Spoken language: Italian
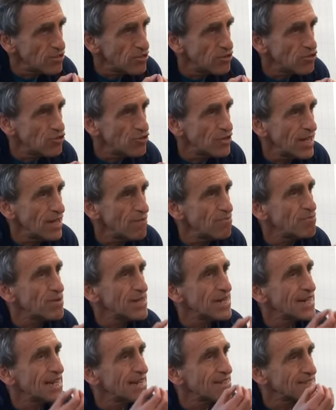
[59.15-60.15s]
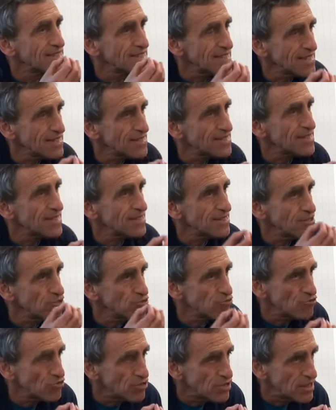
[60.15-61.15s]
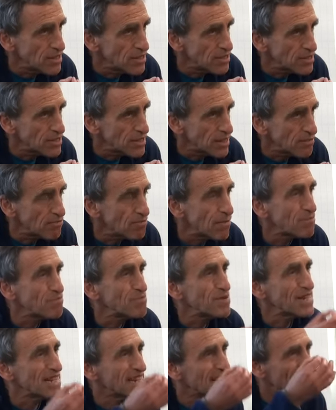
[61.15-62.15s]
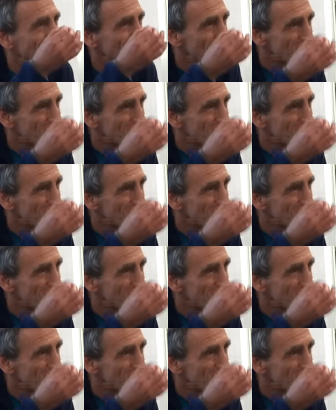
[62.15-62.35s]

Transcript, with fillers: non è per l'assenza di giustizia, ma per la